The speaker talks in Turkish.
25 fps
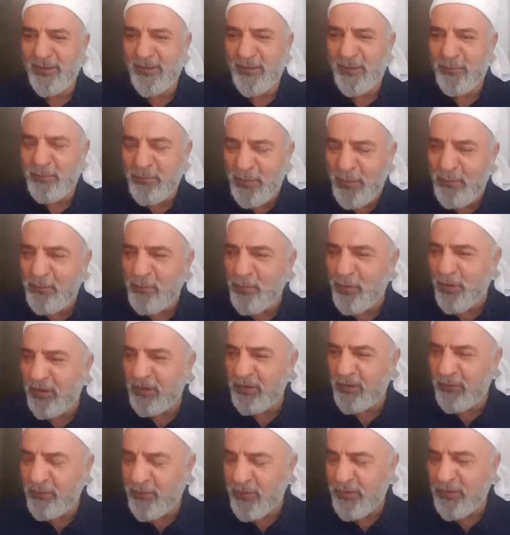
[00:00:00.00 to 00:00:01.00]
Ben bu
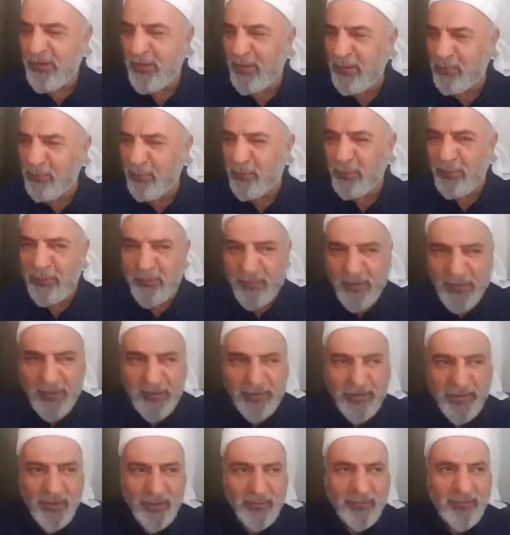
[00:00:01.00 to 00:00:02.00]
gece fırsat buldum
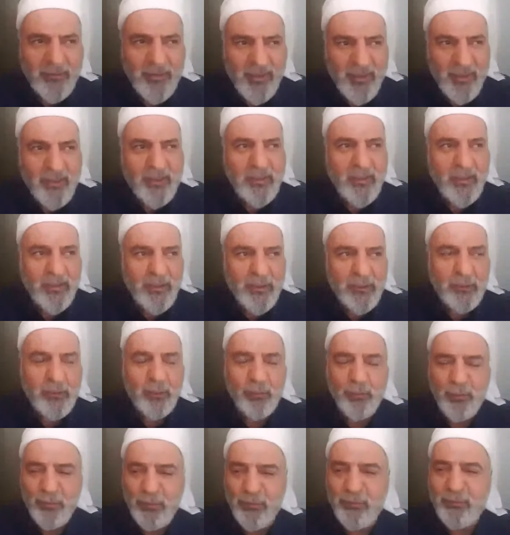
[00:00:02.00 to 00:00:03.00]
gittim iki tane
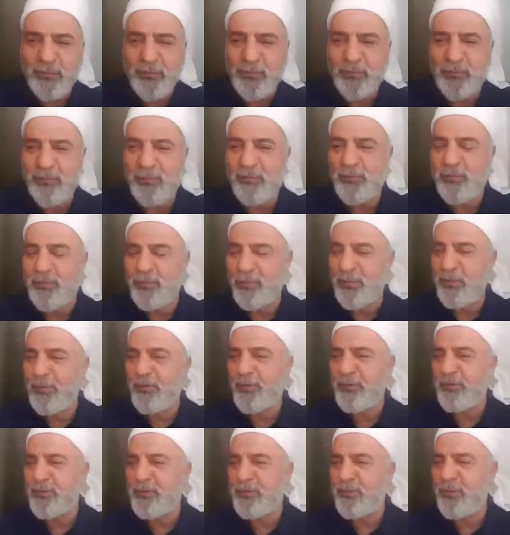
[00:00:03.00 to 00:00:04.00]
torunumun üstünü
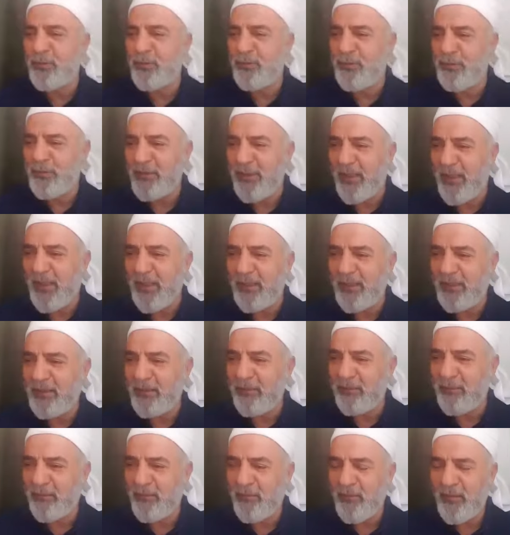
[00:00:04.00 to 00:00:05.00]
örttüm geldim.
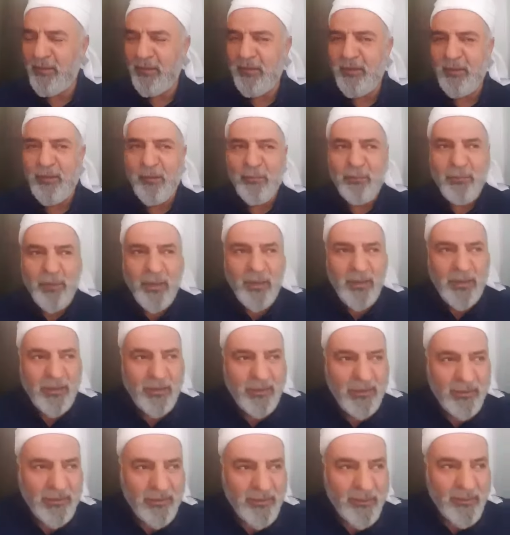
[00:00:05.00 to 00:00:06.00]

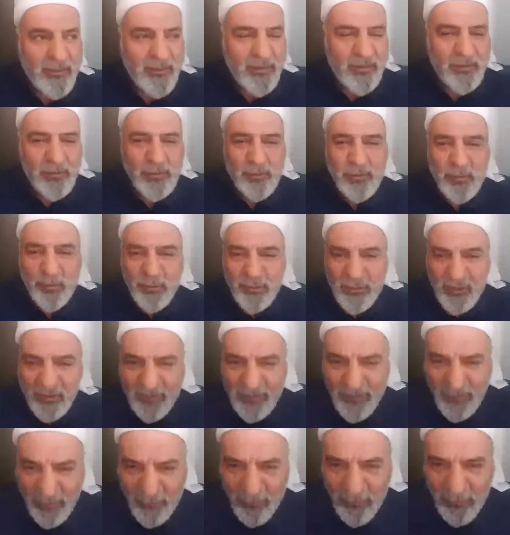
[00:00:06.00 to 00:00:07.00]
Bakın
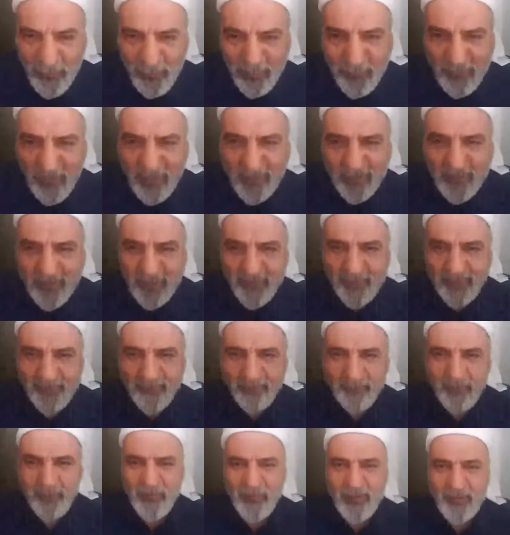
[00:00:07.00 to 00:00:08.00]
sünnete uymak,
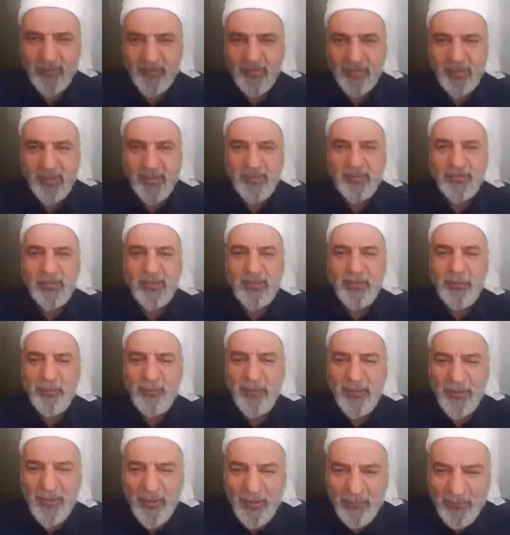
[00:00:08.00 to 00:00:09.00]
Hazreti
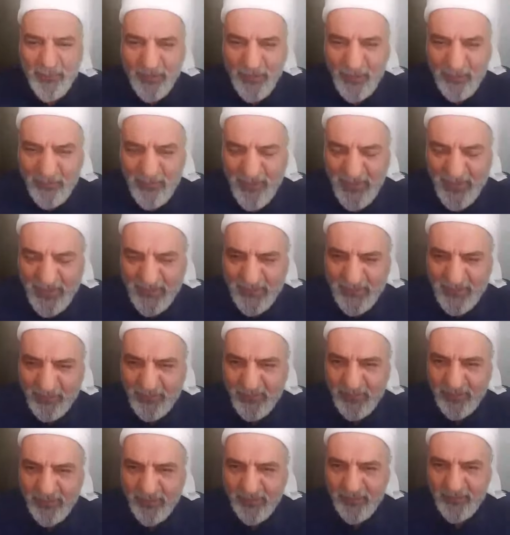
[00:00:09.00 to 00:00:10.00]
Peygamber'e
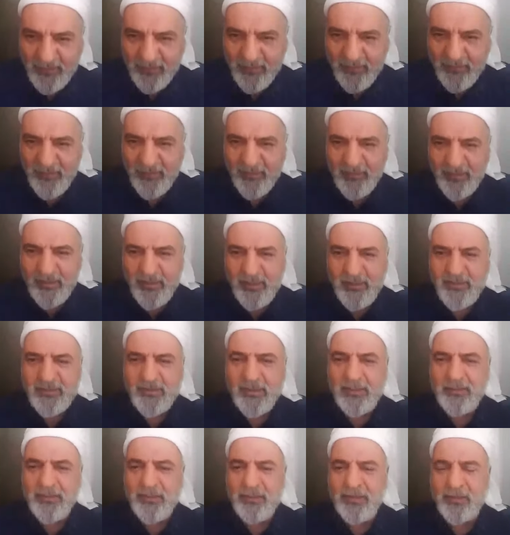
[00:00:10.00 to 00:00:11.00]
benzemek,
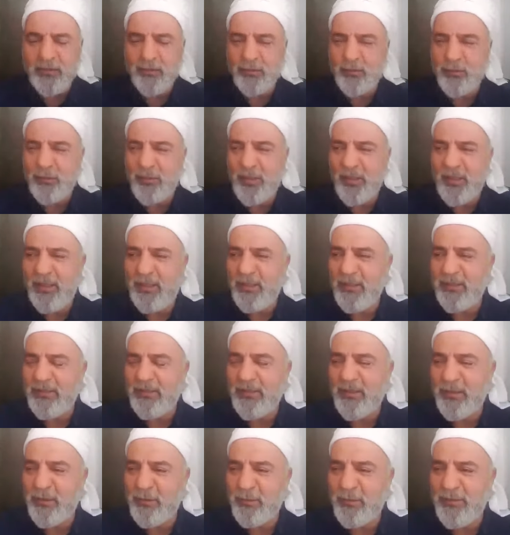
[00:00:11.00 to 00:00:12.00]
Hazreti Resulullah
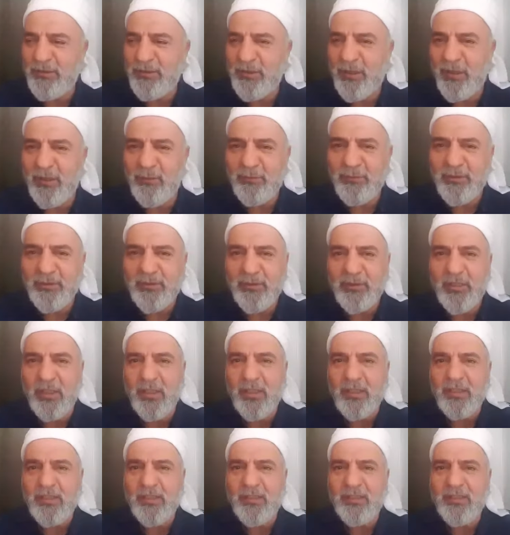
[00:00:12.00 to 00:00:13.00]
Aleyhisselatü Vesselam'ı
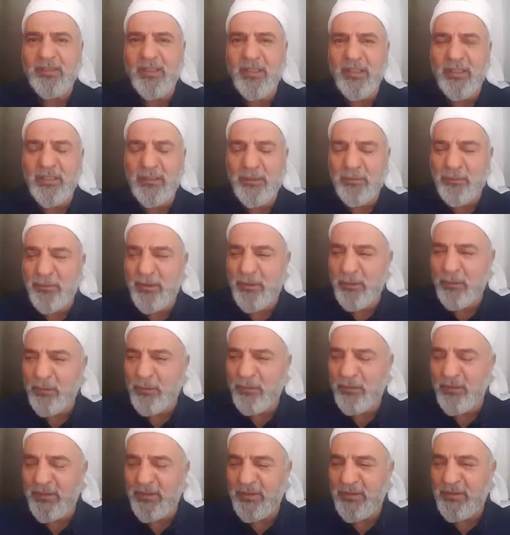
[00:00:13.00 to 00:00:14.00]
taklit etme
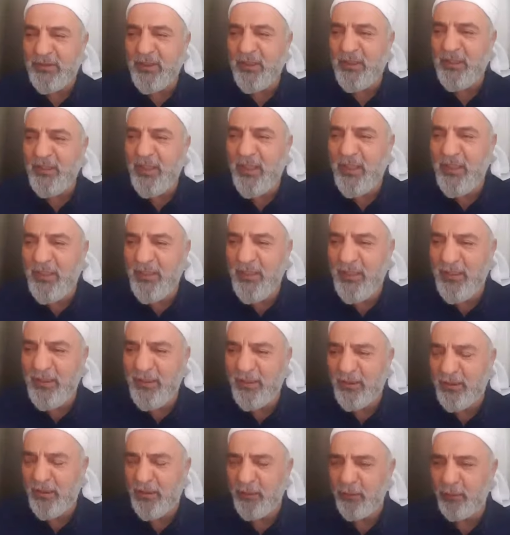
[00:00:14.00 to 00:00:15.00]
noktasında nereye
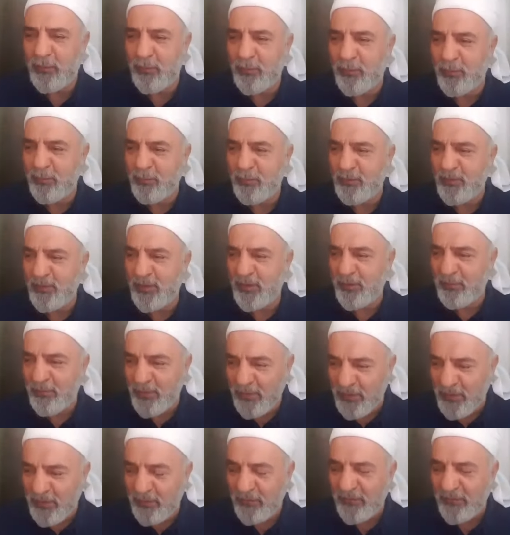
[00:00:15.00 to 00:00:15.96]
kadar götürmüşler bakın.